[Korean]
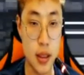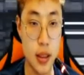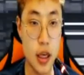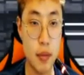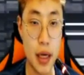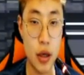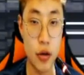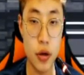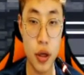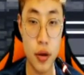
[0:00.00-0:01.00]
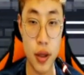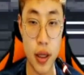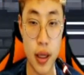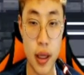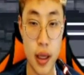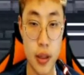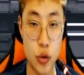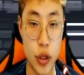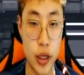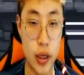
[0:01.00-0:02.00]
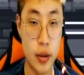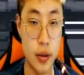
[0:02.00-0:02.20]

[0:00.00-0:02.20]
1층에 방이 8개였네, 애초에.